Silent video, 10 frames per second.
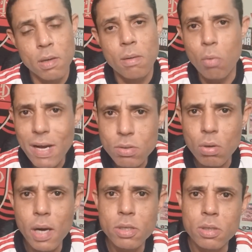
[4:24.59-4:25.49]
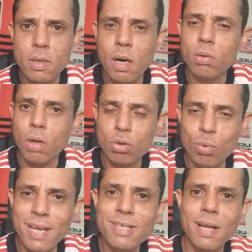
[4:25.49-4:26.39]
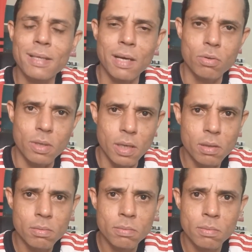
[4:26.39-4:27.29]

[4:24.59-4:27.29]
Boa sorte ao nosso ex-lateral direito,